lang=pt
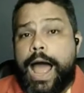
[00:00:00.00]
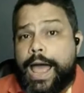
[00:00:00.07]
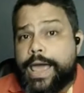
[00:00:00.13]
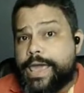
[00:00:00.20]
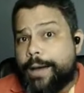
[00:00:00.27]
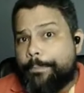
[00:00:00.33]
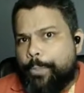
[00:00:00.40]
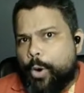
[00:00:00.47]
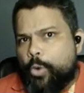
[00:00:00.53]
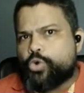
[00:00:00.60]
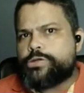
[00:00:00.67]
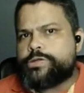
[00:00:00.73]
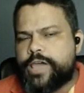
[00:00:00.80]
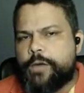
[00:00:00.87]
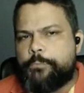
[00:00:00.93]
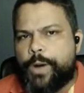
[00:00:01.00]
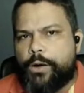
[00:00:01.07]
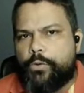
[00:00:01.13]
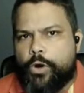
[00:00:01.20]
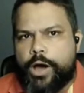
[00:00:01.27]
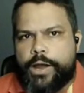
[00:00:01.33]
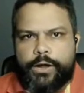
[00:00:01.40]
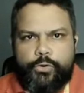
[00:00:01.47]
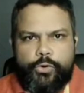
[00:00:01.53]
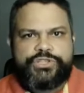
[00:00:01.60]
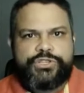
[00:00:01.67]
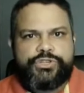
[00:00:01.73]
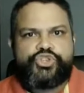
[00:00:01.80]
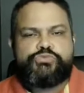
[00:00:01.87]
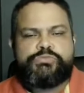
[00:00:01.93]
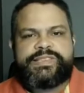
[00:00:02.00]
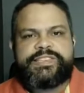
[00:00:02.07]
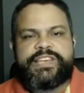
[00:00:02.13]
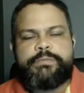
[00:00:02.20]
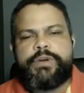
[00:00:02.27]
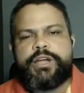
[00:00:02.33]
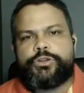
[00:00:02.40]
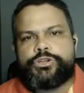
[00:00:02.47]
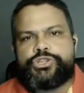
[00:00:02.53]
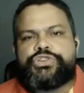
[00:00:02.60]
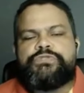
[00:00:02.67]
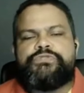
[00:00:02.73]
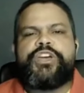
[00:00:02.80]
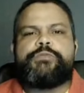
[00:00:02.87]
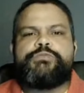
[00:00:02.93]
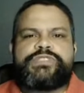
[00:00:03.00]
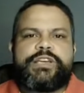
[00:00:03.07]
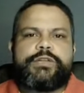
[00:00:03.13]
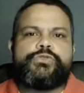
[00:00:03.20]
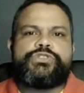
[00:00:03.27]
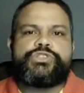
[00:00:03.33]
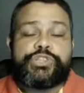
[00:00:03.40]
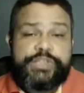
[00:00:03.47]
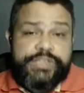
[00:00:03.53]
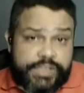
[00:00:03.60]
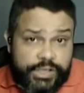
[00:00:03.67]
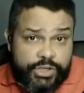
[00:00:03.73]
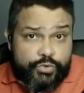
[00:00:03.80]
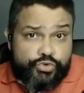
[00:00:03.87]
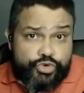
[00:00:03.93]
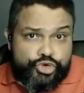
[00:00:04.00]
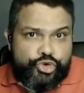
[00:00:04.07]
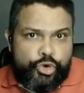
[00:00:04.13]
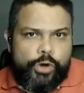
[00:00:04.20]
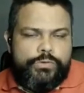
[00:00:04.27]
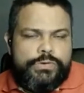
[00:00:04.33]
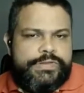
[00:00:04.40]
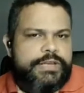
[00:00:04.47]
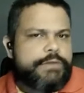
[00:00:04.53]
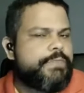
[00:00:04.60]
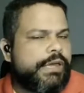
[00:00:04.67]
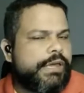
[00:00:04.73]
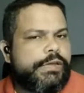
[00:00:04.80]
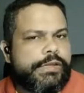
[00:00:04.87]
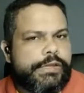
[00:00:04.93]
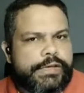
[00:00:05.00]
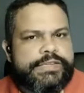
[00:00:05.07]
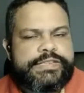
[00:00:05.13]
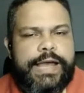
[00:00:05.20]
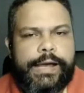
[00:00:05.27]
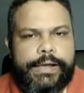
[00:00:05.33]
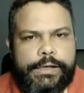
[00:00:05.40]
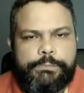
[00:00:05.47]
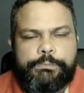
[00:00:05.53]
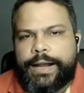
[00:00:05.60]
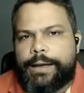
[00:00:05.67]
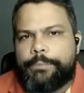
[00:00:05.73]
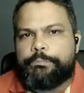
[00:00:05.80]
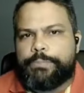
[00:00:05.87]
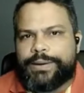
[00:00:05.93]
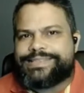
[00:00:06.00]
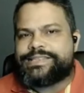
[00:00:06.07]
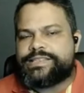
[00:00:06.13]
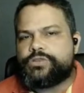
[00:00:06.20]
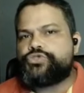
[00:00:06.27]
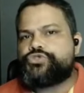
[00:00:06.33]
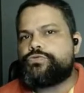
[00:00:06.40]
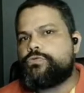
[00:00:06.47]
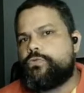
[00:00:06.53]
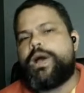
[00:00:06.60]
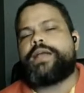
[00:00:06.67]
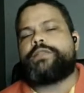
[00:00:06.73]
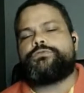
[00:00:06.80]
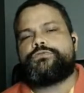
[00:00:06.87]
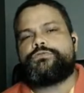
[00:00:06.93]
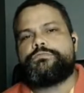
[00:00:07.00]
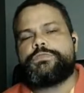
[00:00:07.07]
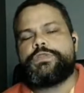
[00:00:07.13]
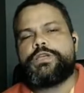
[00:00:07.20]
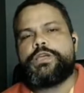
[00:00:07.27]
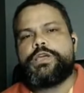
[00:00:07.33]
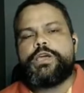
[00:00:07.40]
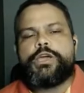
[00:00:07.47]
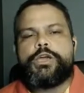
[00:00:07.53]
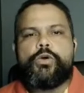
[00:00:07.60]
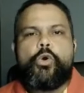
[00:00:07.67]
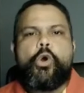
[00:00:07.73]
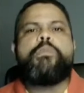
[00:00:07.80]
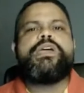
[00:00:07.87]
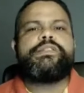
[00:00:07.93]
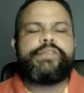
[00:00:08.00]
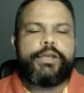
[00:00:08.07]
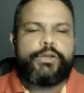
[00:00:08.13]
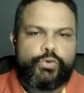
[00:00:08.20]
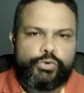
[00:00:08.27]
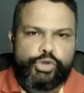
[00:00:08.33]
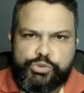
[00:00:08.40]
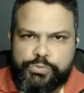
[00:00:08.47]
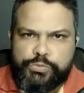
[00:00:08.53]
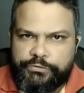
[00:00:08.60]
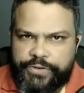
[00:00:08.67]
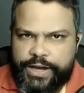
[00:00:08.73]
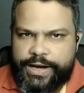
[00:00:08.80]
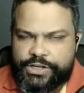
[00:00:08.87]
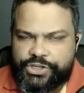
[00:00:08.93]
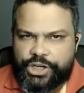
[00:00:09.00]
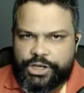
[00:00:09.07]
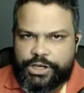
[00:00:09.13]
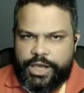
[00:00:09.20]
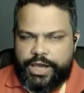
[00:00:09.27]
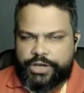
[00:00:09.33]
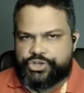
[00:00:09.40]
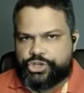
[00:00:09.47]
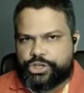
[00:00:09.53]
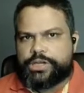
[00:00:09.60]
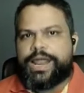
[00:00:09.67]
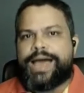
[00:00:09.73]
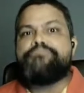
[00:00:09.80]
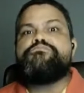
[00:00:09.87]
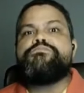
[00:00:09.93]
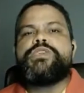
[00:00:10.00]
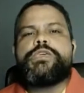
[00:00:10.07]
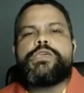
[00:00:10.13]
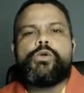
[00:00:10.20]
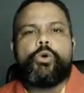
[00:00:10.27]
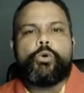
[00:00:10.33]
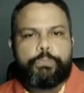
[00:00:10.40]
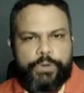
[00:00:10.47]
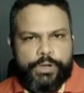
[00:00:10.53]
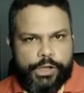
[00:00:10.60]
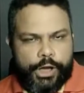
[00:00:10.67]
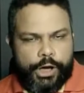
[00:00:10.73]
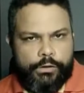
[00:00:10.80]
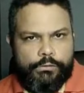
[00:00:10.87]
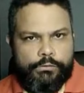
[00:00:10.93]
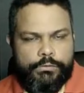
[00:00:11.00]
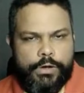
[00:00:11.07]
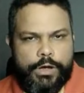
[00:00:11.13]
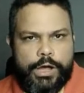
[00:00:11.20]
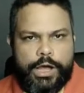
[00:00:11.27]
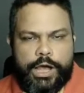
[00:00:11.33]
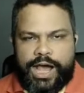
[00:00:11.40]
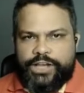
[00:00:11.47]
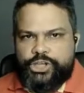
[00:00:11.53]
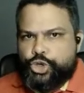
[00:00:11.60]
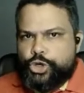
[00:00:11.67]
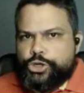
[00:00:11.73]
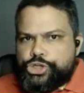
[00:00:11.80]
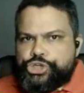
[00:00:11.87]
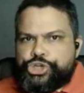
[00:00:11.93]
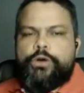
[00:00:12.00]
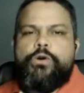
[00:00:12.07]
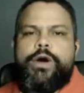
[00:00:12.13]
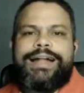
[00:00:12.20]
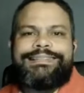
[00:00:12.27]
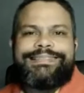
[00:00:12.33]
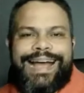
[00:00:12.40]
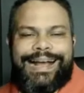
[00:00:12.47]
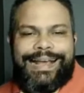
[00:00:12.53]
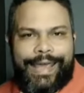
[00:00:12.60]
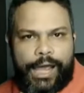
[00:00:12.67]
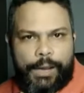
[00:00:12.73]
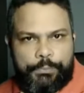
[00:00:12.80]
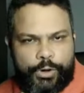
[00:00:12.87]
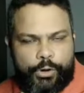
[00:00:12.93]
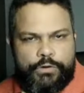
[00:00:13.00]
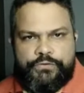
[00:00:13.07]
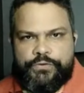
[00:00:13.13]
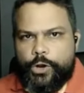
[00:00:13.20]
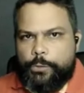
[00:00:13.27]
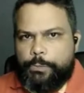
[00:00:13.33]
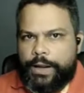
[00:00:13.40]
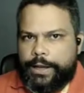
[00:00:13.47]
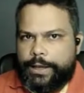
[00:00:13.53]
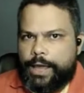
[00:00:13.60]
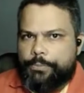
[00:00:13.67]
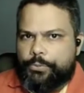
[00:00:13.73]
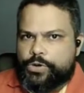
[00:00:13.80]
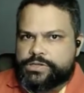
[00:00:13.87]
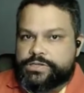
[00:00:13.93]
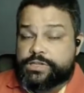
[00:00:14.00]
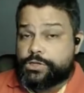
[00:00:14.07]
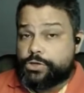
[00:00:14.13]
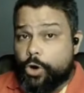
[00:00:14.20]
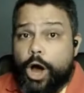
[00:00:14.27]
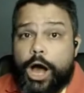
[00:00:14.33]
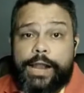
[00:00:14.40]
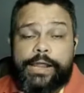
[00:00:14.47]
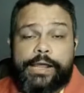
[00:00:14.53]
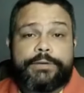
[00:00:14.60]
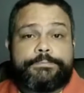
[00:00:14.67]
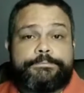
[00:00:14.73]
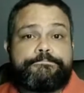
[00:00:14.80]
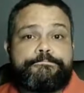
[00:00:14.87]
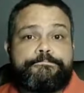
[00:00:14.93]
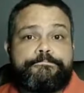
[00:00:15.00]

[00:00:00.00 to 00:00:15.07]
Aí, há pouco tempo agora, coisa de uma semana, nós tivemos a notícia que o jogo também iria sair para PlayStation 4. Eu comentei no último VHG Cast que, na minha opinião, a Sony chegou até a Capcom e falou para a Capcom assim: olha,